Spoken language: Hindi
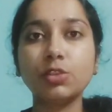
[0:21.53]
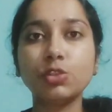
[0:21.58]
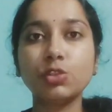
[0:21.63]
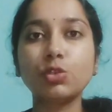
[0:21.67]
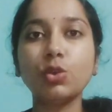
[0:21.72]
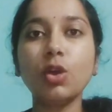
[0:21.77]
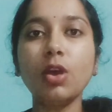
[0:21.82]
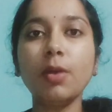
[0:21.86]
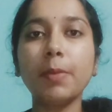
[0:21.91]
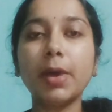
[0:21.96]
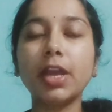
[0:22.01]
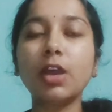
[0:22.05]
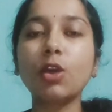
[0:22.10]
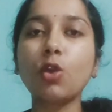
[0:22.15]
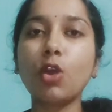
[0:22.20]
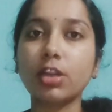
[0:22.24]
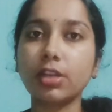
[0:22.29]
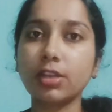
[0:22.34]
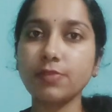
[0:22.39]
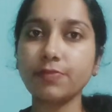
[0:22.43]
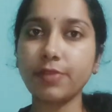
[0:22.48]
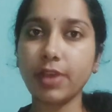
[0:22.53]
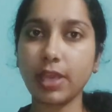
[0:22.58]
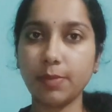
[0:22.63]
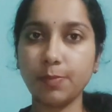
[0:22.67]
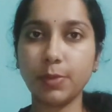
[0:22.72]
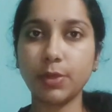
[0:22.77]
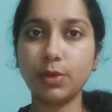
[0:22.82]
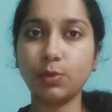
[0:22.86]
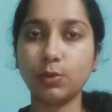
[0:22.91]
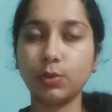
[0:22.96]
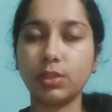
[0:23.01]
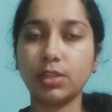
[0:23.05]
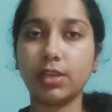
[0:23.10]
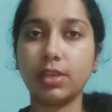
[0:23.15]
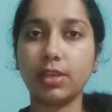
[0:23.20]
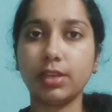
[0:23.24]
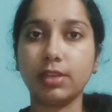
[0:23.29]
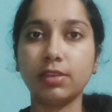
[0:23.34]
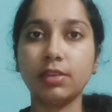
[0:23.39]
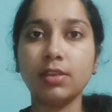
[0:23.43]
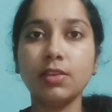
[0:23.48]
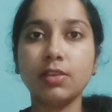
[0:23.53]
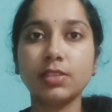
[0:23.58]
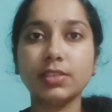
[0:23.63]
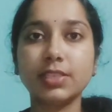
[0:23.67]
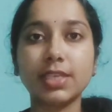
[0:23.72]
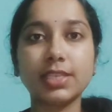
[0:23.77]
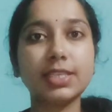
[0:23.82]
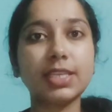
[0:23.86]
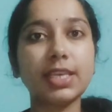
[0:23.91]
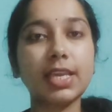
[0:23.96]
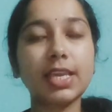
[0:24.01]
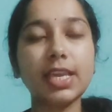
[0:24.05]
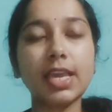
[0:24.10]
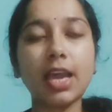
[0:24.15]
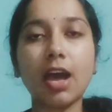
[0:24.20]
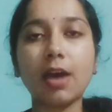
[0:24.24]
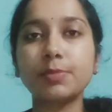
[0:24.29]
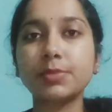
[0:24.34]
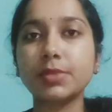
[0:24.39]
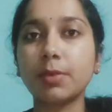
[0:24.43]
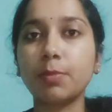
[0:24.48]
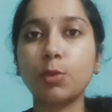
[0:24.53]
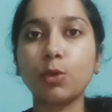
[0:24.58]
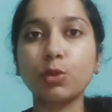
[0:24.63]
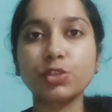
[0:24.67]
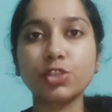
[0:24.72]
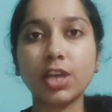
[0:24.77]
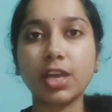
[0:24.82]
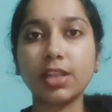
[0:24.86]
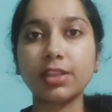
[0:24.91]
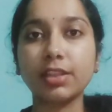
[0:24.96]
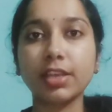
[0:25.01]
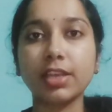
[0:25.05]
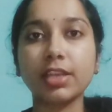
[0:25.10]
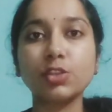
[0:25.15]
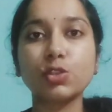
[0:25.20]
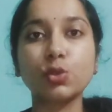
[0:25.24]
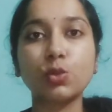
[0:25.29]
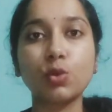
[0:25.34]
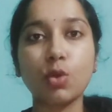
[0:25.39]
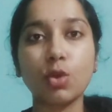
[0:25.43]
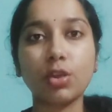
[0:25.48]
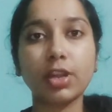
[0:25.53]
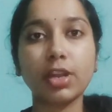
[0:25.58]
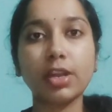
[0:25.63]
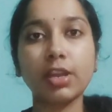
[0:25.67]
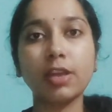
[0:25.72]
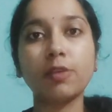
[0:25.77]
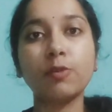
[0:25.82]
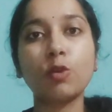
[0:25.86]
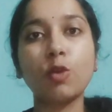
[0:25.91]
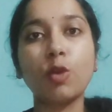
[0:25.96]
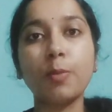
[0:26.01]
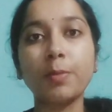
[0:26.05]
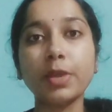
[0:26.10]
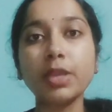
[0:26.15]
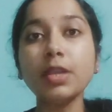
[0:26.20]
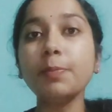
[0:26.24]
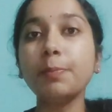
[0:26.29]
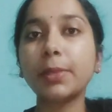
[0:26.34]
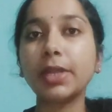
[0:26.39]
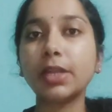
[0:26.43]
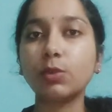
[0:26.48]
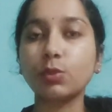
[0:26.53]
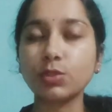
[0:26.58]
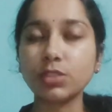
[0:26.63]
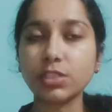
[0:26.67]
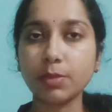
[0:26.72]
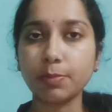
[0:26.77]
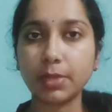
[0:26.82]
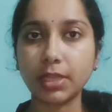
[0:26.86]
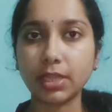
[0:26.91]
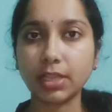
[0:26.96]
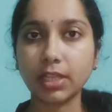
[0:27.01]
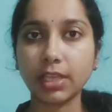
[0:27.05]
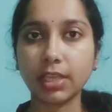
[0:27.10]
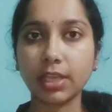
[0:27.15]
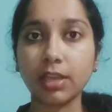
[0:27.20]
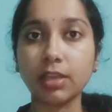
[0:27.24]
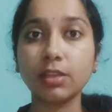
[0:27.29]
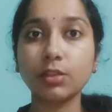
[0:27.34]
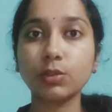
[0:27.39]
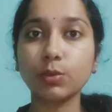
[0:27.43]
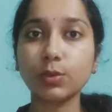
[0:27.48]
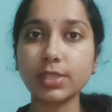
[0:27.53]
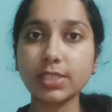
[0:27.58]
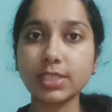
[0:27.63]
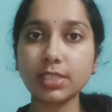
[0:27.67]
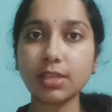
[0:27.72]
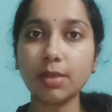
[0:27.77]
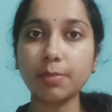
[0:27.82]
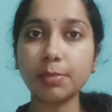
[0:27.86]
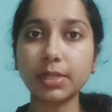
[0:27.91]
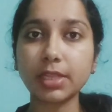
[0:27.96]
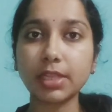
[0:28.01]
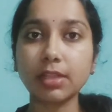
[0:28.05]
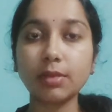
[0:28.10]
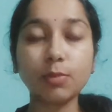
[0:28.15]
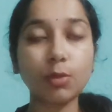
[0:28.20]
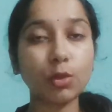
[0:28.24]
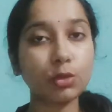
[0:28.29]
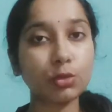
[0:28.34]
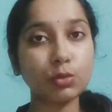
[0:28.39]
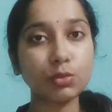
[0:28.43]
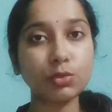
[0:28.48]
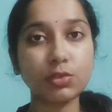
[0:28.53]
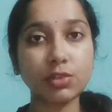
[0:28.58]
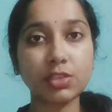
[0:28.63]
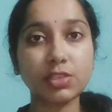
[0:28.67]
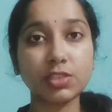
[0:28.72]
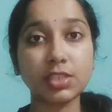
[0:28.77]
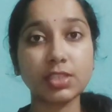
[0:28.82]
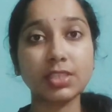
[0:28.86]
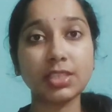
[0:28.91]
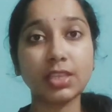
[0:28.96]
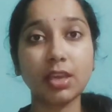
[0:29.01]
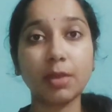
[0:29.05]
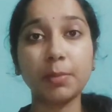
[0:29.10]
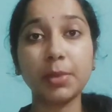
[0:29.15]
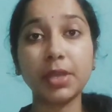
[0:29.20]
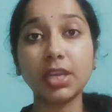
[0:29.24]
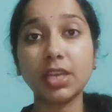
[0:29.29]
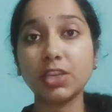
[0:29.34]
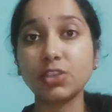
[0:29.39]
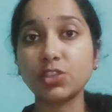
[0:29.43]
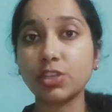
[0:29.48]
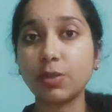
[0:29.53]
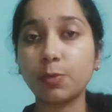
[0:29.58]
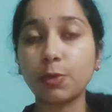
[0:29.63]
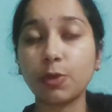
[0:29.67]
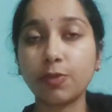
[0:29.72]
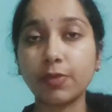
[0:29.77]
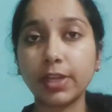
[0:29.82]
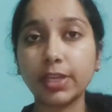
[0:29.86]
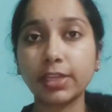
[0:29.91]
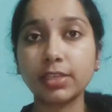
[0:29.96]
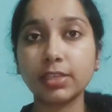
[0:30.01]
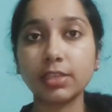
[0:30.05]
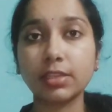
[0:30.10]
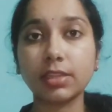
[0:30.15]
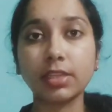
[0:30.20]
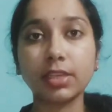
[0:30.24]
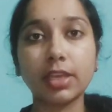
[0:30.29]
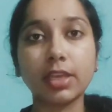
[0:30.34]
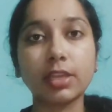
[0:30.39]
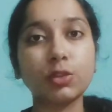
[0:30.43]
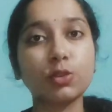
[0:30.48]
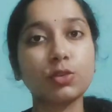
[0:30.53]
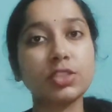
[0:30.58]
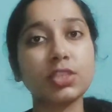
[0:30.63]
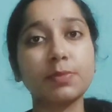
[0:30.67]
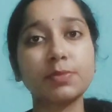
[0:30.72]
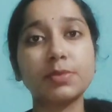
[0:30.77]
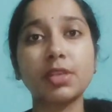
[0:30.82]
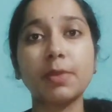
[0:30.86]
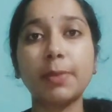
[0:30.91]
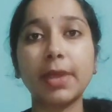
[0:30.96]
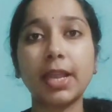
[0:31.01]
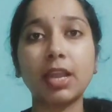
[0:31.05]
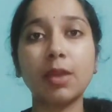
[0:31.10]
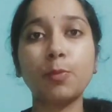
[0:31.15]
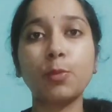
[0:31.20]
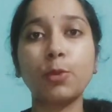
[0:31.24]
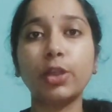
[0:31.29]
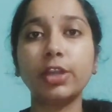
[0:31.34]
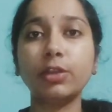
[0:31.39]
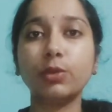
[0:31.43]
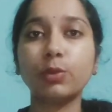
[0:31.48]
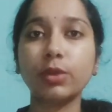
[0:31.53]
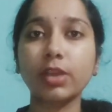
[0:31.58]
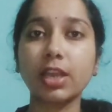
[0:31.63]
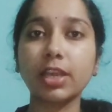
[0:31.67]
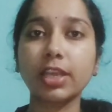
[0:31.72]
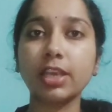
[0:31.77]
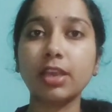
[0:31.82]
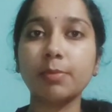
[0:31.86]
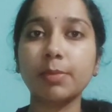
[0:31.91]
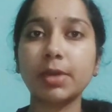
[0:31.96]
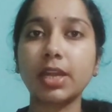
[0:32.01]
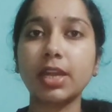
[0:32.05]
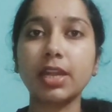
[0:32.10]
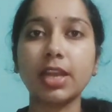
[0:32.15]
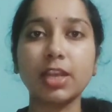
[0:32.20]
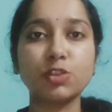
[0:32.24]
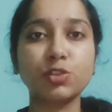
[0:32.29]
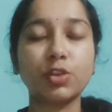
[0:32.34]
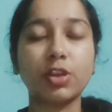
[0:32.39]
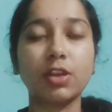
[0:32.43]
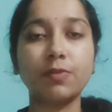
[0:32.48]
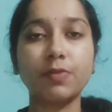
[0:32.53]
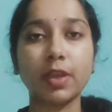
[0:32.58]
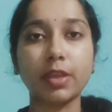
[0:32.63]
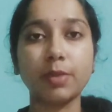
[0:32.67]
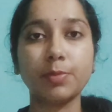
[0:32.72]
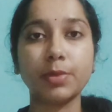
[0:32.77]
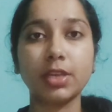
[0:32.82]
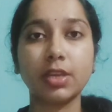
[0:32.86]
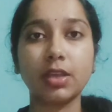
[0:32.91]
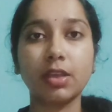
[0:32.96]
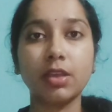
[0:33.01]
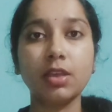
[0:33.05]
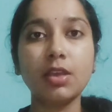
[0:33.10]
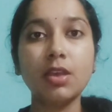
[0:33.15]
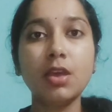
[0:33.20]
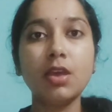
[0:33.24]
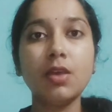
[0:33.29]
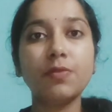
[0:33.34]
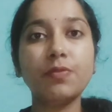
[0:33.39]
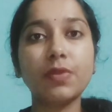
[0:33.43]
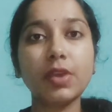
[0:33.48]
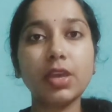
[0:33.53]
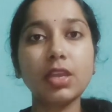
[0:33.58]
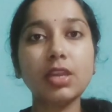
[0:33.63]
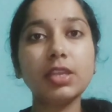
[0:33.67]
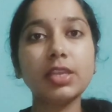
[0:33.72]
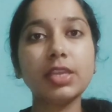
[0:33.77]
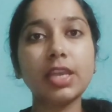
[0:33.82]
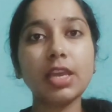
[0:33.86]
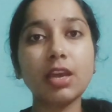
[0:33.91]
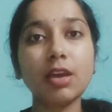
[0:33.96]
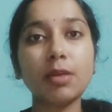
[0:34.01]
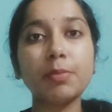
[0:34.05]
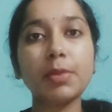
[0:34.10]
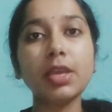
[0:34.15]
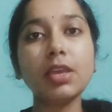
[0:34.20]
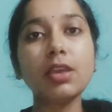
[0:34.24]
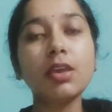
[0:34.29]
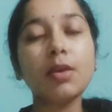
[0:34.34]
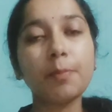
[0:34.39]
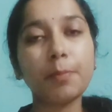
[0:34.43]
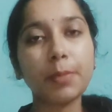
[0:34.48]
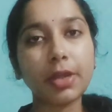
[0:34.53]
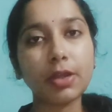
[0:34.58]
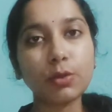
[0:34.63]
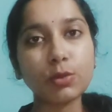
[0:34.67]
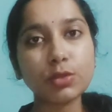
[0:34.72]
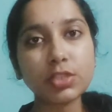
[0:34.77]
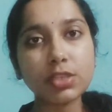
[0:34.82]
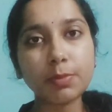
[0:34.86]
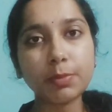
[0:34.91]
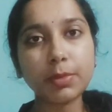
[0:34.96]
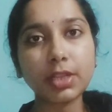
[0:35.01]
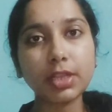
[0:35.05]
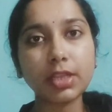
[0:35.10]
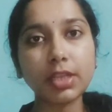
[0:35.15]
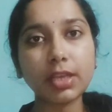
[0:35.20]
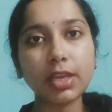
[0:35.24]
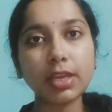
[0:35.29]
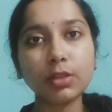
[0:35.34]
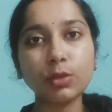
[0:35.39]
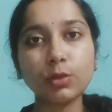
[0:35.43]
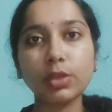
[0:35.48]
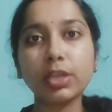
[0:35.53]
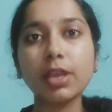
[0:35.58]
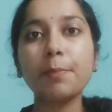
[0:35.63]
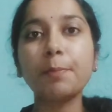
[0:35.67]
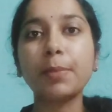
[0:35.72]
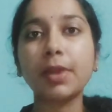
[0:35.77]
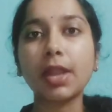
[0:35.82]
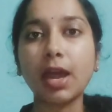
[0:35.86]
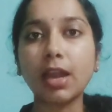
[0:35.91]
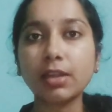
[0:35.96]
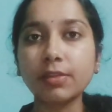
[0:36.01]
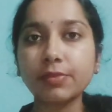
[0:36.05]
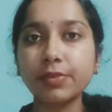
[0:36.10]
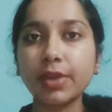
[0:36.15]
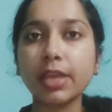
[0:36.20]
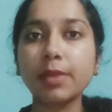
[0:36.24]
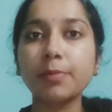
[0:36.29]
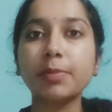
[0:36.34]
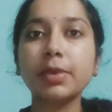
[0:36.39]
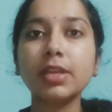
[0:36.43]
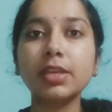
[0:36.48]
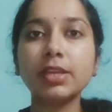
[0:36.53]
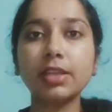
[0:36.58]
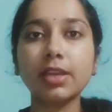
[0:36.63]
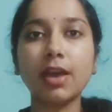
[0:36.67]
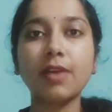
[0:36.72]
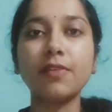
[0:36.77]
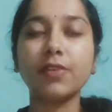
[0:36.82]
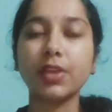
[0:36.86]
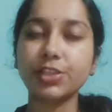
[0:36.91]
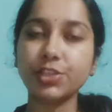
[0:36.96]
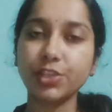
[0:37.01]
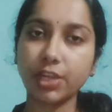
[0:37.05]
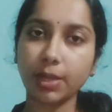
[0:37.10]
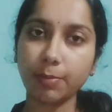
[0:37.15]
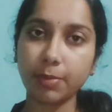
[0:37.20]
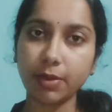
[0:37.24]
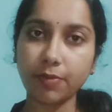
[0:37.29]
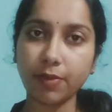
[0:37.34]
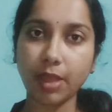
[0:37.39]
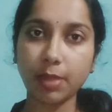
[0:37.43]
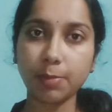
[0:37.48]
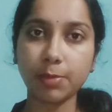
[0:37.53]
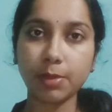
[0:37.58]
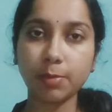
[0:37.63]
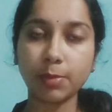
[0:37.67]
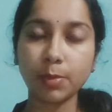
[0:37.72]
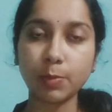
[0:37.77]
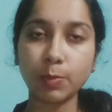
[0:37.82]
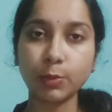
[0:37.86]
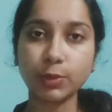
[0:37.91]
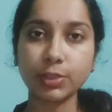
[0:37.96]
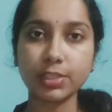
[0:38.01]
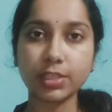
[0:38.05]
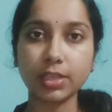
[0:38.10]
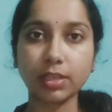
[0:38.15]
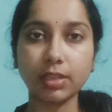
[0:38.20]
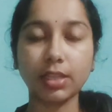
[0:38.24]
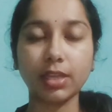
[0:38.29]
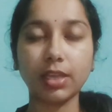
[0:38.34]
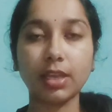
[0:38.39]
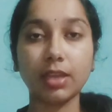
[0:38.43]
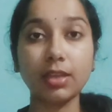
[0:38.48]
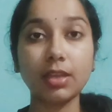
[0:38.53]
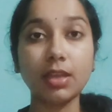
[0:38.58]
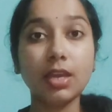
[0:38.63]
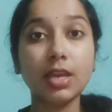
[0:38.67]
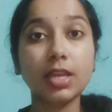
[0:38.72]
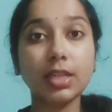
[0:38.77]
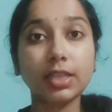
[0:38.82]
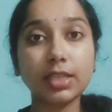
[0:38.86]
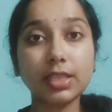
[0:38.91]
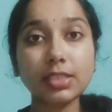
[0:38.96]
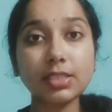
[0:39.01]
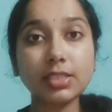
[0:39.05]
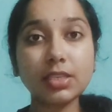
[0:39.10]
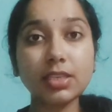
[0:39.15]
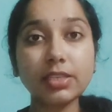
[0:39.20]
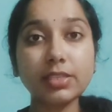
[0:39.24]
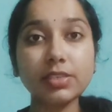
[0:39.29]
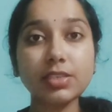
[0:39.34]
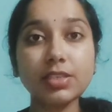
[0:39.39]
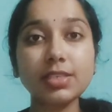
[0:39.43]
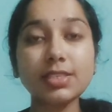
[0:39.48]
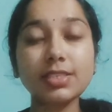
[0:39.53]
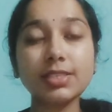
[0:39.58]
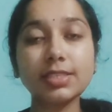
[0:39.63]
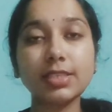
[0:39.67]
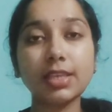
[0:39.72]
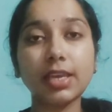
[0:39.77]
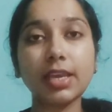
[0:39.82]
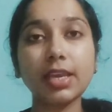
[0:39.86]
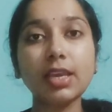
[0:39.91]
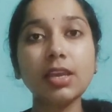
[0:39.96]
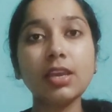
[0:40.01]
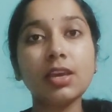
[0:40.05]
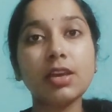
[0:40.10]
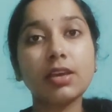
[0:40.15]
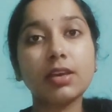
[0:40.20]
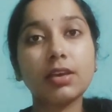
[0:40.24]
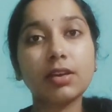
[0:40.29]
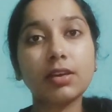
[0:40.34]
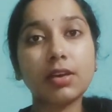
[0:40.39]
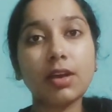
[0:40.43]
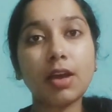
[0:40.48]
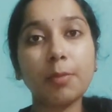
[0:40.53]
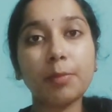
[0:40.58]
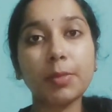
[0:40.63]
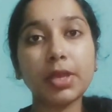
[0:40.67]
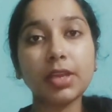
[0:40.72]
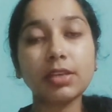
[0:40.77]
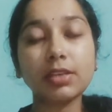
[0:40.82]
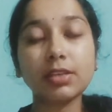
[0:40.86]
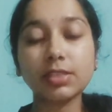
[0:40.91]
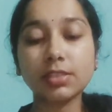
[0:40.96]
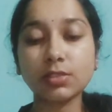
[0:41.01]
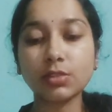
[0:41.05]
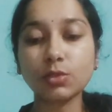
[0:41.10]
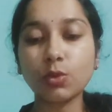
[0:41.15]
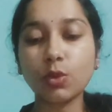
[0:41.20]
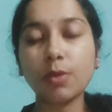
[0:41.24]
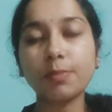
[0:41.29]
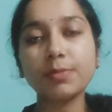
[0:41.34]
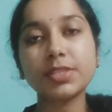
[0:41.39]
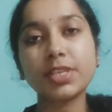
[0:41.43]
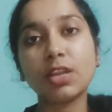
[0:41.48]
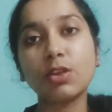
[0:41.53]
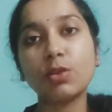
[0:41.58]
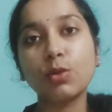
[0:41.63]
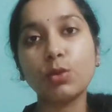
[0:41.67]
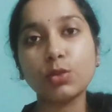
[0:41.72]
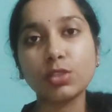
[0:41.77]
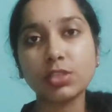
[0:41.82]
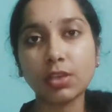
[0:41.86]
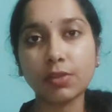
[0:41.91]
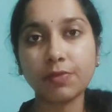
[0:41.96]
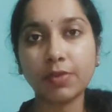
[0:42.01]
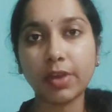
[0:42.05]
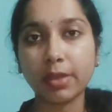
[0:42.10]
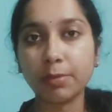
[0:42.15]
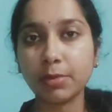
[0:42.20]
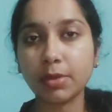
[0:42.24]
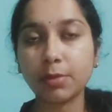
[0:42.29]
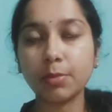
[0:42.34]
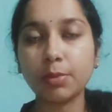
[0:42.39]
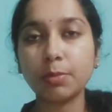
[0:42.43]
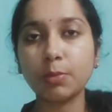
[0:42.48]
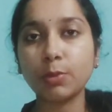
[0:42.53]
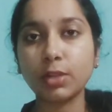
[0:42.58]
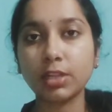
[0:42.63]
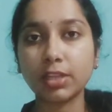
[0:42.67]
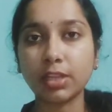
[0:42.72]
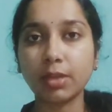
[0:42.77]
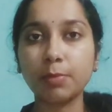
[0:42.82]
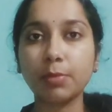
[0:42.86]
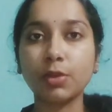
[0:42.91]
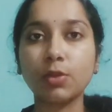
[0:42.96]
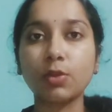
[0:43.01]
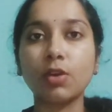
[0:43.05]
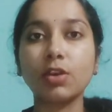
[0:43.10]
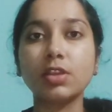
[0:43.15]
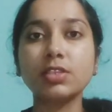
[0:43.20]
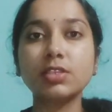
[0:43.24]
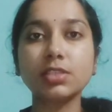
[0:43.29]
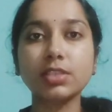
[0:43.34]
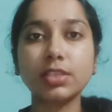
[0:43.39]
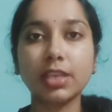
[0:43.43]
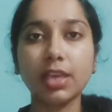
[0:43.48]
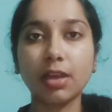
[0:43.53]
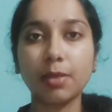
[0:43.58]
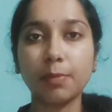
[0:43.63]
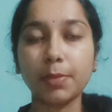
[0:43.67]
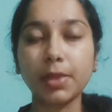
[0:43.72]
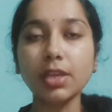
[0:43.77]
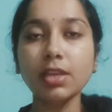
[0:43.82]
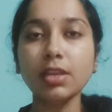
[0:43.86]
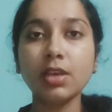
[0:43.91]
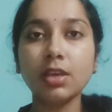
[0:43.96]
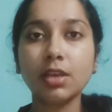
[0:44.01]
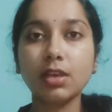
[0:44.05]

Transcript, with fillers: जो हमारा कॉटन फाइबर होता है जैसे कि आप सब लोग जानते हैं जो कॉटन है वो हमें पेड़ों से मिलती है तो इसका मतलब और दूसरी चीज़ ये हमें नेचर प्रोवाइड करती है तो सबसे पहला पॉइंट हो गया कि ये हमारा नेचुरल फाइबर है फिर ये हमें पेड़ों से मिलती है तो ये प्लांट फाइबर या वेजिटेबल फाइबर भी बोल सकते हैं तीसरी चीज़ ये हमें इसको हम सेलुलोजिक फाइबर भी बोलते हैं बिकॉज़ ये हमें